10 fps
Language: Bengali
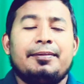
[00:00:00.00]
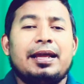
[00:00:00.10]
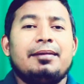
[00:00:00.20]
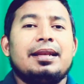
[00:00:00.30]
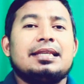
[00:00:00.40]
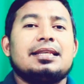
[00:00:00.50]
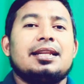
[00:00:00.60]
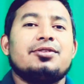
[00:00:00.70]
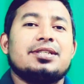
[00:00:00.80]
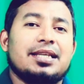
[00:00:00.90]
ইব্রাহিম আলহি
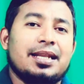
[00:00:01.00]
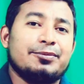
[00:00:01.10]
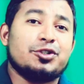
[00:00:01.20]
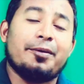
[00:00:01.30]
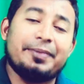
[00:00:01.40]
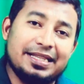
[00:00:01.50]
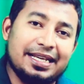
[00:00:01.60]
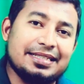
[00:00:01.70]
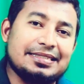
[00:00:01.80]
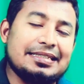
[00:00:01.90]
সাল্লাতাম স্বপ্নে
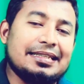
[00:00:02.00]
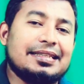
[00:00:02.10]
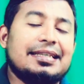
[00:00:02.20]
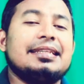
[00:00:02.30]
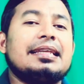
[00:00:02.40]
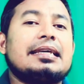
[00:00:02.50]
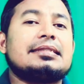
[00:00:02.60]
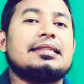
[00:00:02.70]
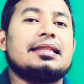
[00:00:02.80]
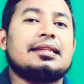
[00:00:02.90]
দেখেছিলেন কি
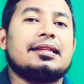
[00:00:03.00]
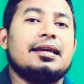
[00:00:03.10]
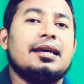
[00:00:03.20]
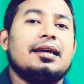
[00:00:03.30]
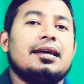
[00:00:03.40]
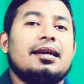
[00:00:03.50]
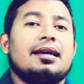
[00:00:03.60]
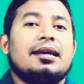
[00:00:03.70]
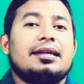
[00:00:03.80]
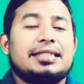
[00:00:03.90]
দেখেছিলেন
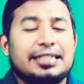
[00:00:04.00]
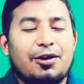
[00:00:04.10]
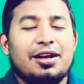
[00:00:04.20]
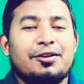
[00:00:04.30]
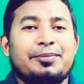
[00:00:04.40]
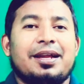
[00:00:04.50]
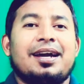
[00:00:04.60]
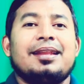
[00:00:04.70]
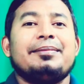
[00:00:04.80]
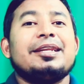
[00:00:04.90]
সেটাও আল্লাহ রবুল
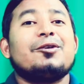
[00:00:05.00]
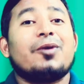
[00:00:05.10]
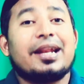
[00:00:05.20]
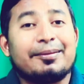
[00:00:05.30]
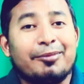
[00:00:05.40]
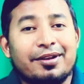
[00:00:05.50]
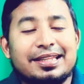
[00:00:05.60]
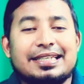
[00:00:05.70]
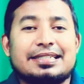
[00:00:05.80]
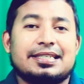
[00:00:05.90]
আলমিন কোরআনে
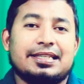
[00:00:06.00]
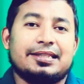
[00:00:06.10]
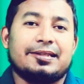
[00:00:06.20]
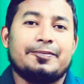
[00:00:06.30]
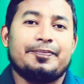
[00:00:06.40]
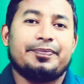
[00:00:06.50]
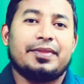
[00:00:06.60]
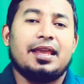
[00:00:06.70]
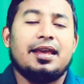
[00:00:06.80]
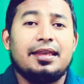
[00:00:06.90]
বলে দিয়েছেন
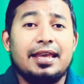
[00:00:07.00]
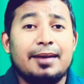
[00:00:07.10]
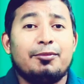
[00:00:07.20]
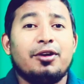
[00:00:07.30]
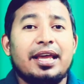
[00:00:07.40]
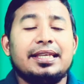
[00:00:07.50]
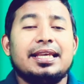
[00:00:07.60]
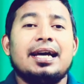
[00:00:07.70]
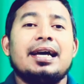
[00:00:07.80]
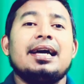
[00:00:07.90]
ইয়া
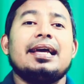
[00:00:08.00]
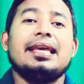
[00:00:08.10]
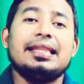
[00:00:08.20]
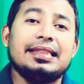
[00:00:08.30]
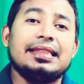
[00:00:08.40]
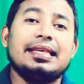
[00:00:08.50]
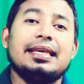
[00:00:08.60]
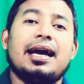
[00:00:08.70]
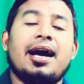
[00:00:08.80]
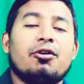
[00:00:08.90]
বুনাইয়া
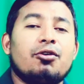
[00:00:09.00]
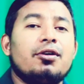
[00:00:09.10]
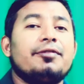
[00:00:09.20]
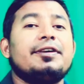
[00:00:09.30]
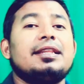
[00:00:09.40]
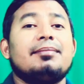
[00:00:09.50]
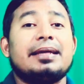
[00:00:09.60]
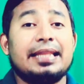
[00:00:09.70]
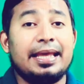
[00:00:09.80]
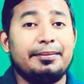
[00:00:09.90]
ইন্নি আরফিল
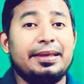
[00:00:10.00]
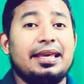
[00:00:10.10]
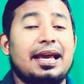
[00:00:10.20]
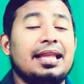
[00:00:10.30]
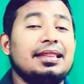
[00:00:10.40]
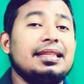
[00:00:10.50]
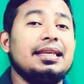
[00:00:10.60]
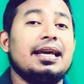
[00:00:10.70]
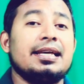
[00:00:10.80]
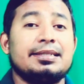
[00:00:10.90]
মানামি
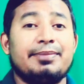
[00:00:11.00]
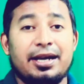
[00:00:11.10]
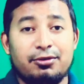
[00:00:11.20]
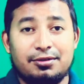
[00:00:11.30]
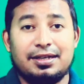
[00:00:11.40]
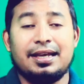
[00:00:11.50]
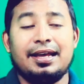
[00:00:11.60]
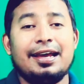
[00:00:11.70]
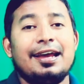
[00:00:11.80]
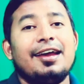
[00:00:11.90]
আন্নি আজবাহুকা
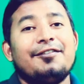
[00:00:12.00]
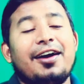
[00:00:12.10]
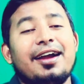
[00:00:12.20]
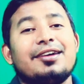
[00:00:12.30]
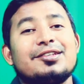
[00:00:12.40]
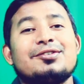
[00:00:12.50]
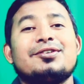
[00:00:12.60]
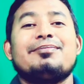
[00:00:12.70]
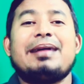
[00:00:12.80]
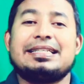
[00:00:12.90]

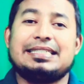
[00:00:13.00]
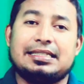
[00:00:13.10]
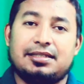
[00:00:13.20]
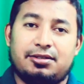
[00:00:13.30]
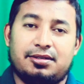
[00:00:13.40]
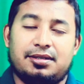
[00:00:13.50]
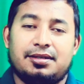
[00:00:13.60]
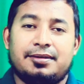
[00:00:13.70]
ফাংজুর মাজা তর